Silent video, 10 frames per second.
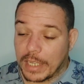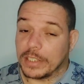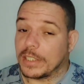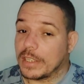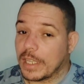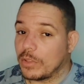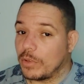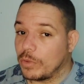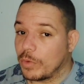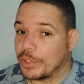a gente tem tá que estar de
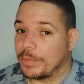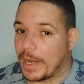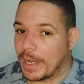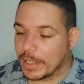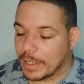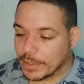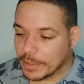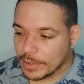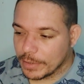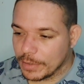olho em duas
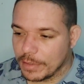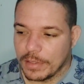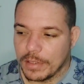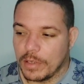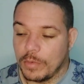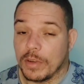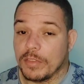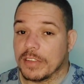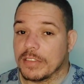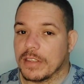marcas. Uma
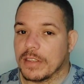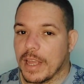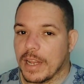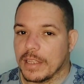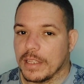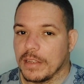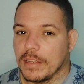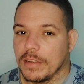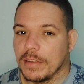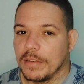via satélite
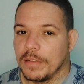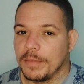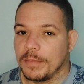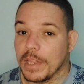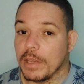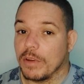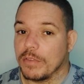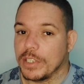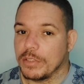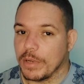e uma
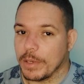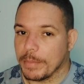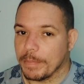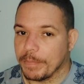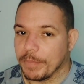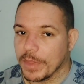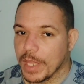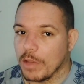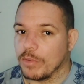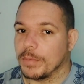via stream.
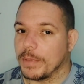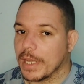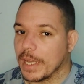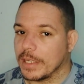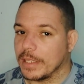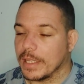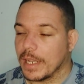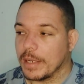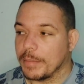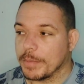Eu vou explicar aqui
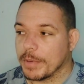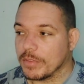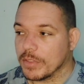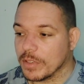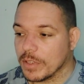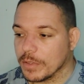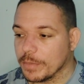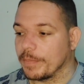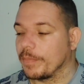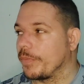detalhadamente para vocês.
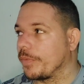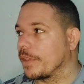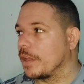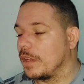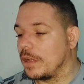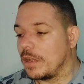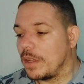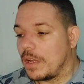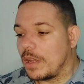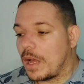
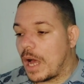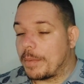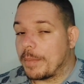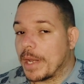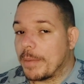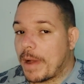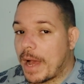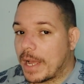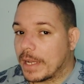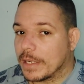A primeira
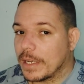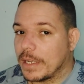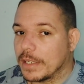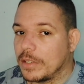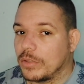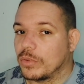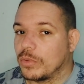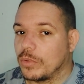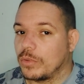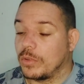marca que eu
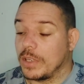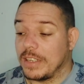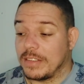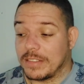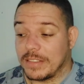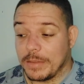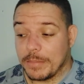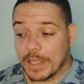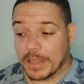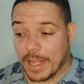tô em
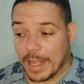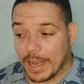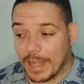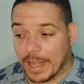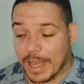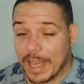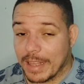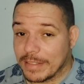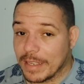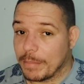cima dela é
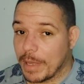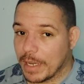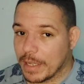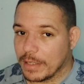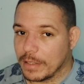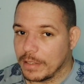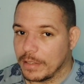a Zen América.